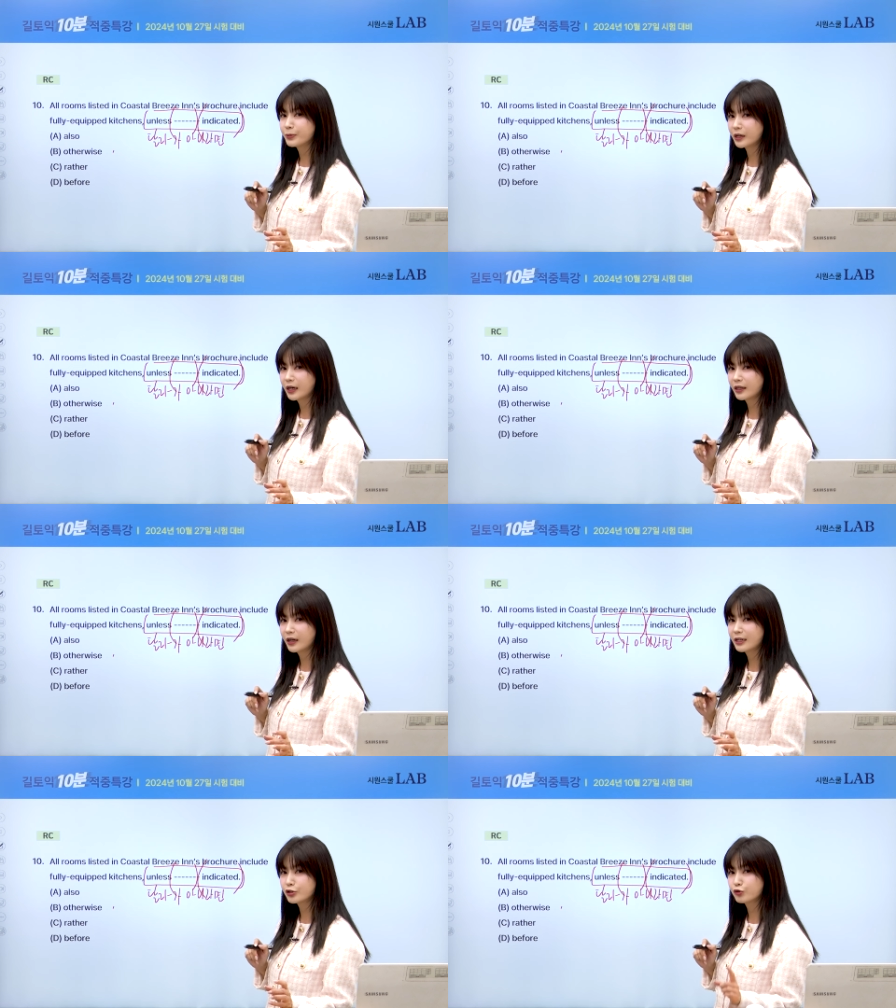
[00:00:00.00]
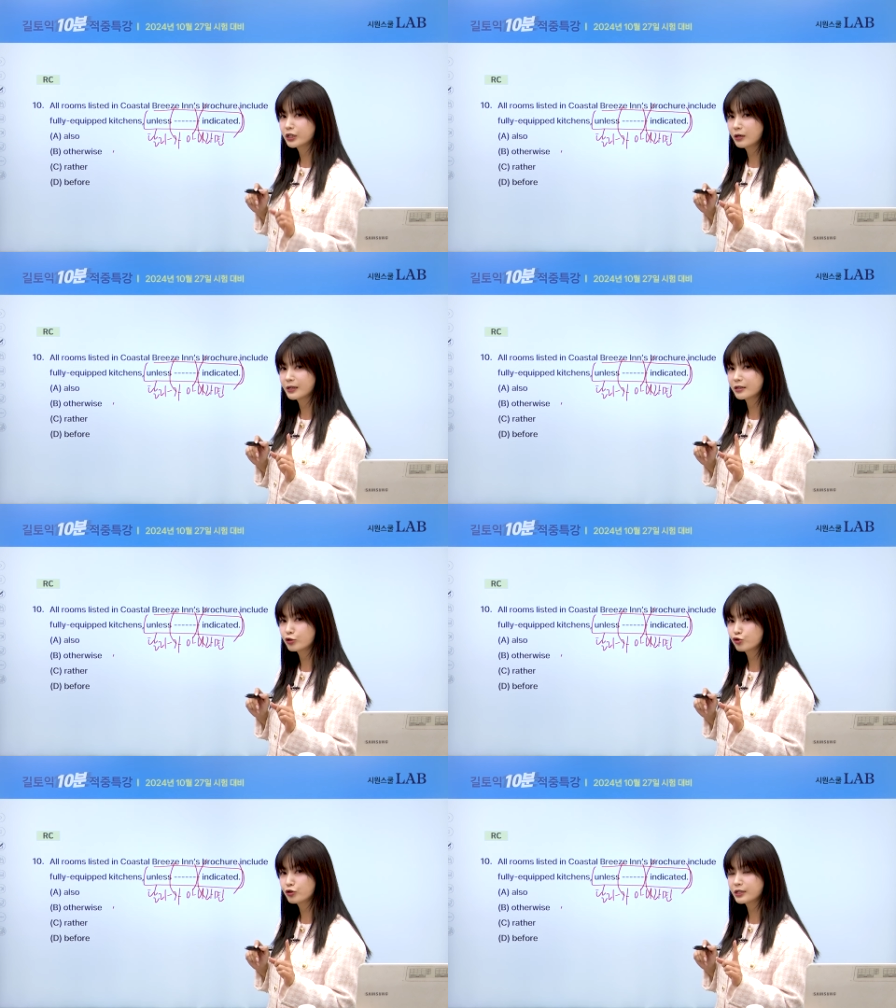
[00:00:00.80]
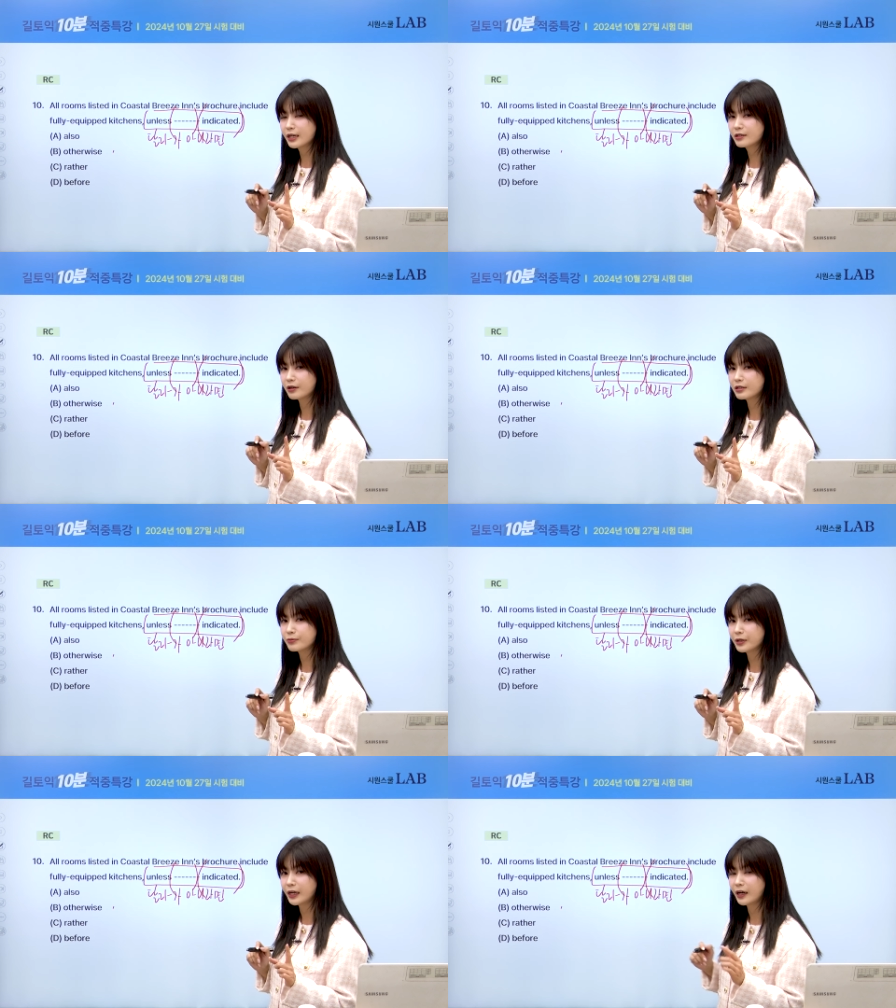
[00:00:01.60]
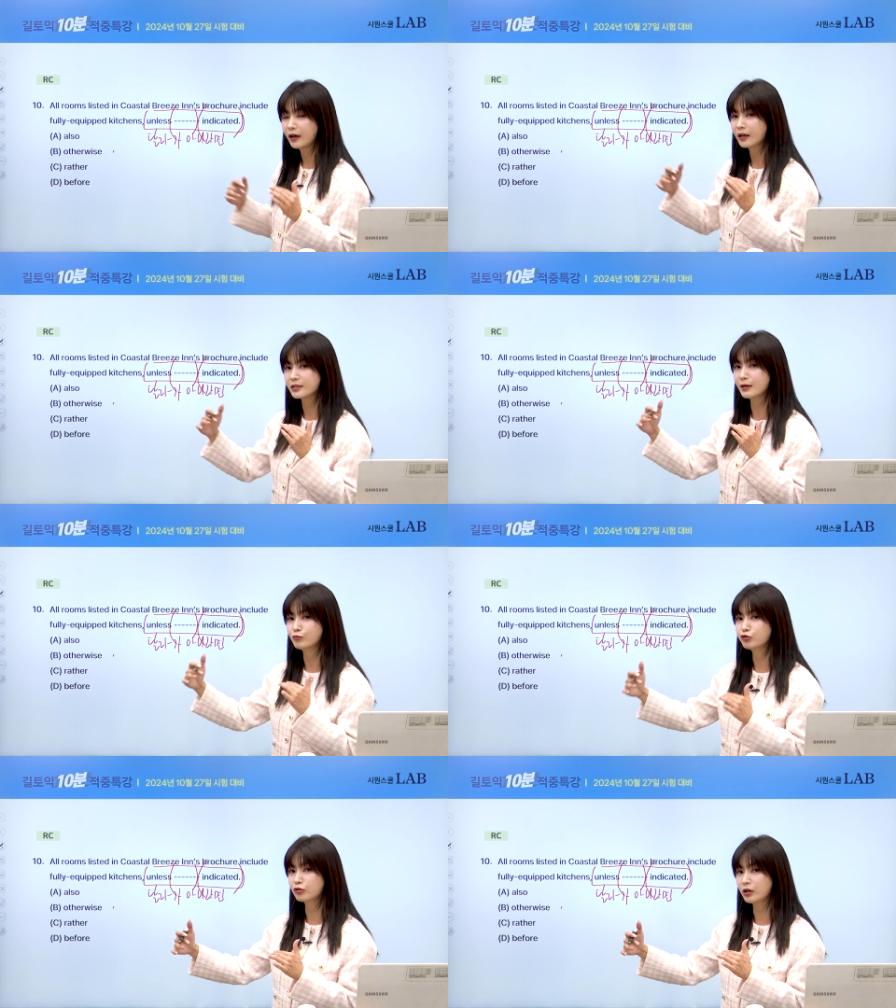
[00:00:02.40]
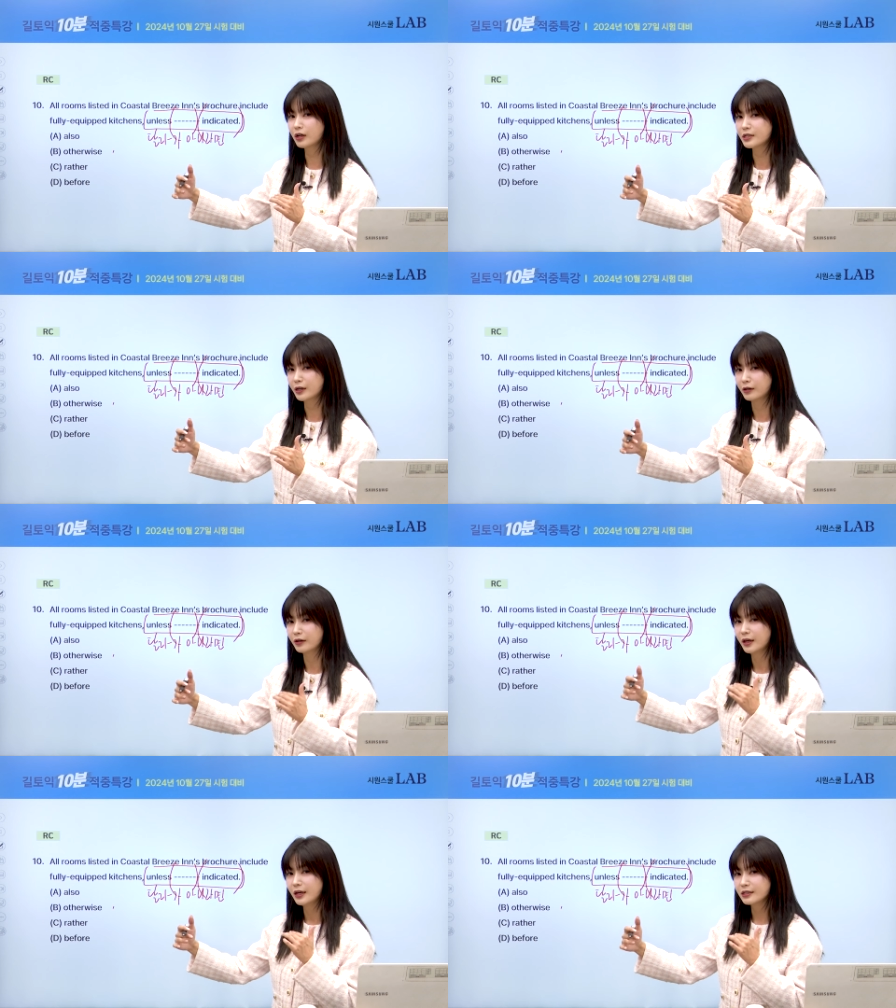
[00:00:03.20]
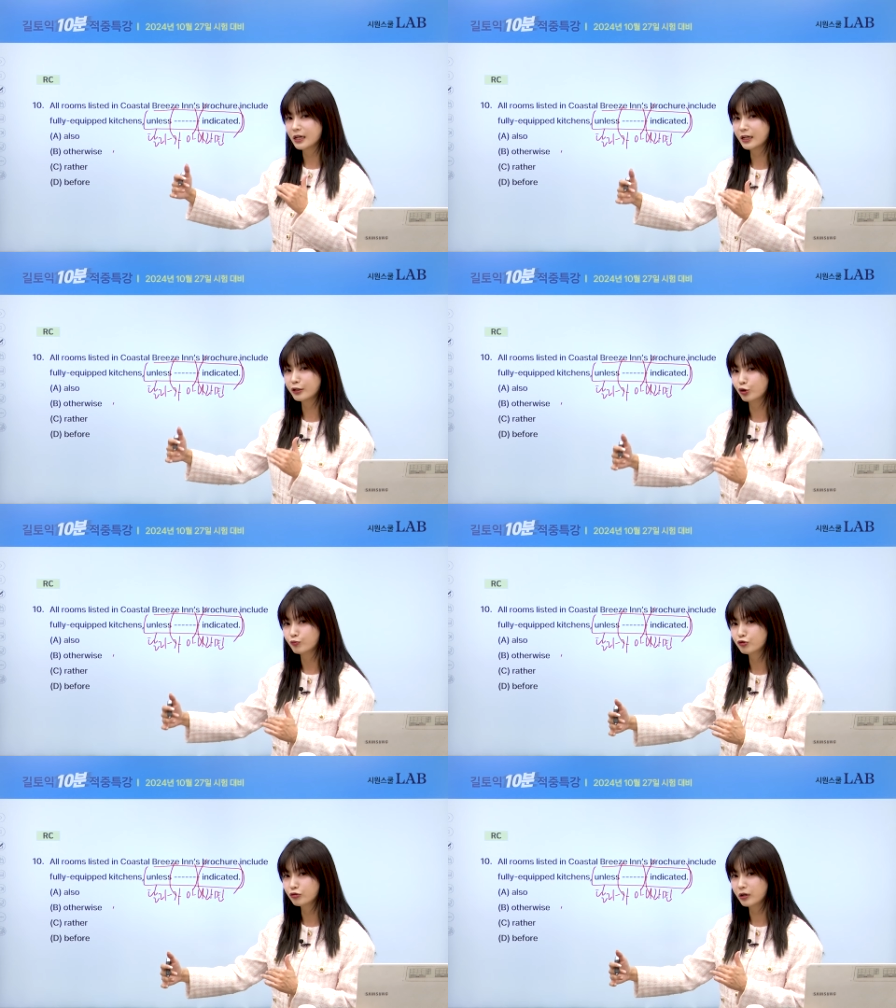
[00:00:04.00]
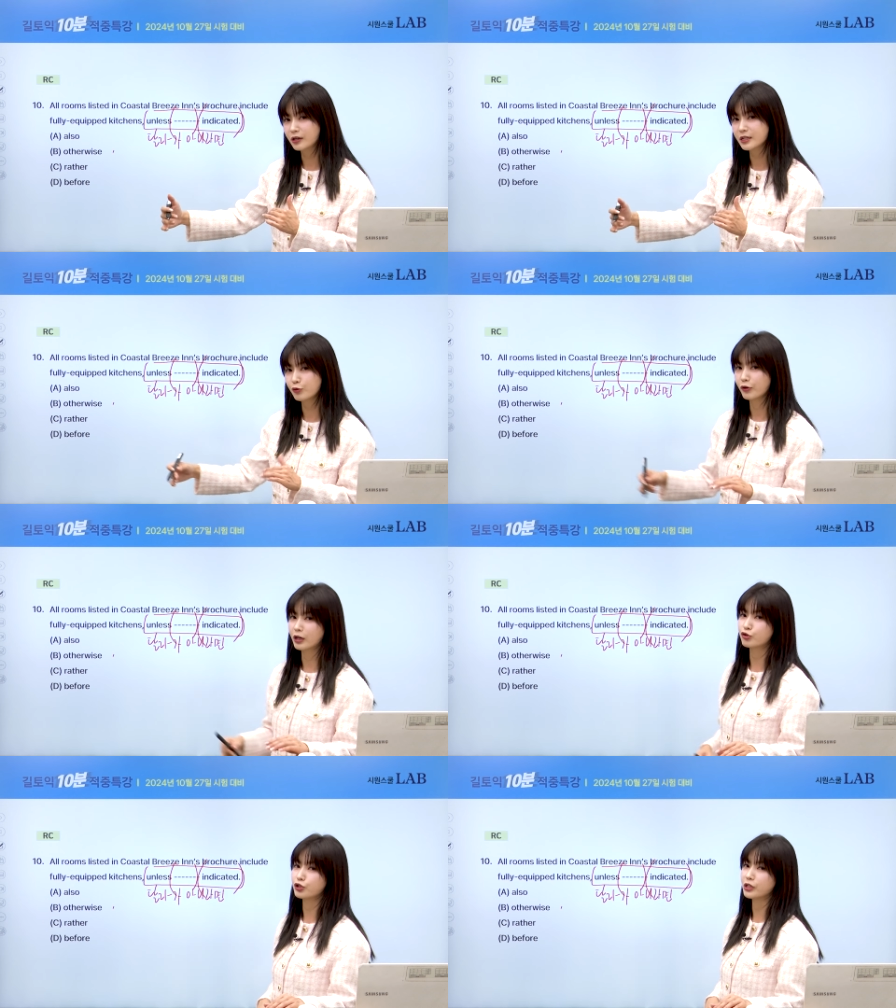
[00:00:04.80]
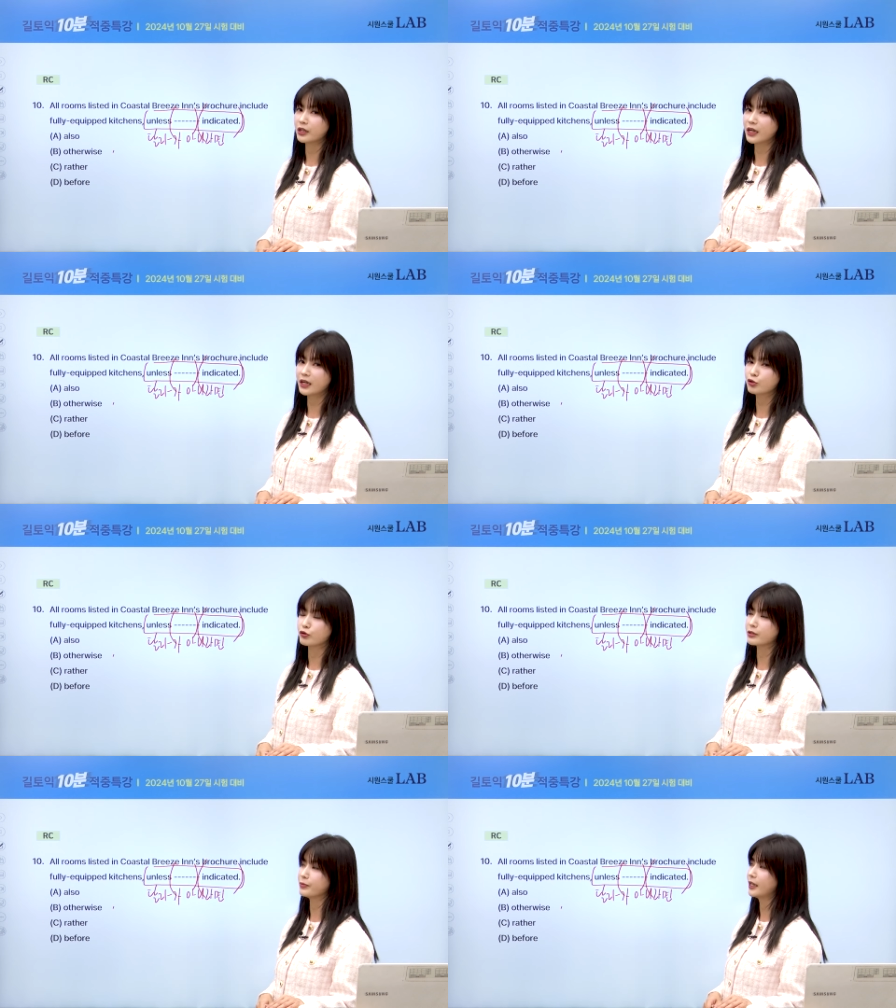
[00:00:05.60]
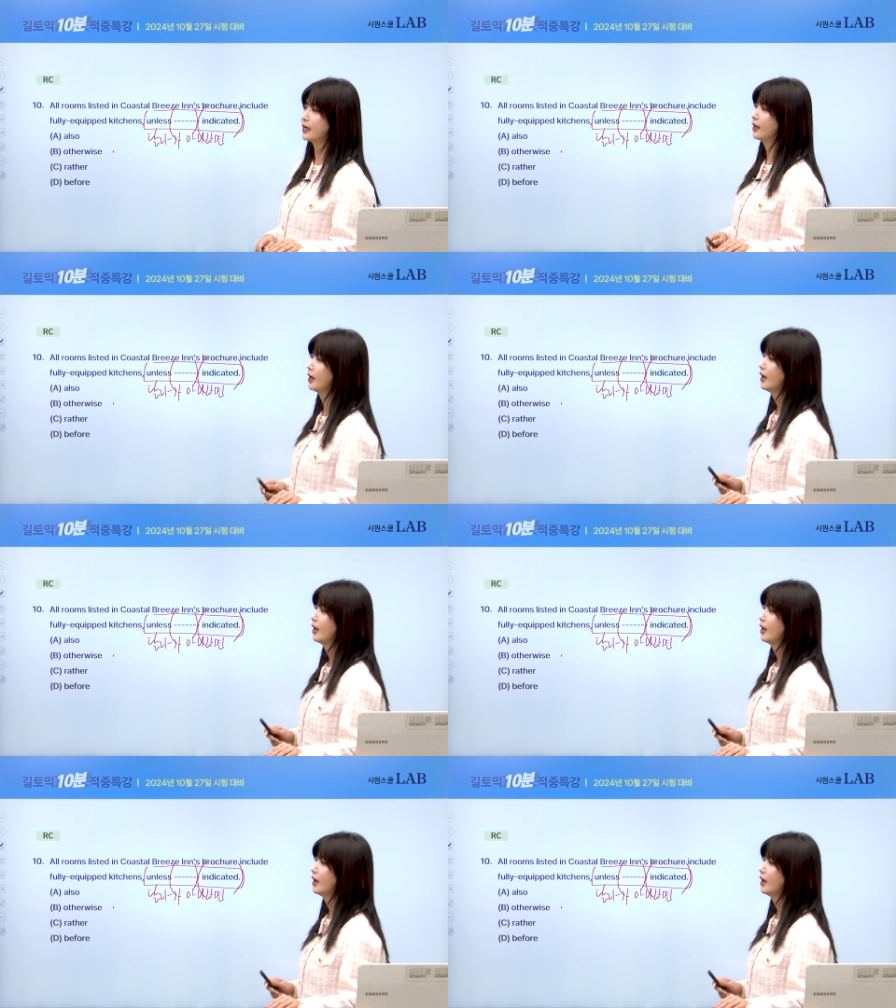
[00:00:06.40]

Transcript: 빈칸해가지고 시험에서도 출제한 적 있습니다. 그래서 묶어서, 세 단어로 묶어서 외워주신 게 좋습니다.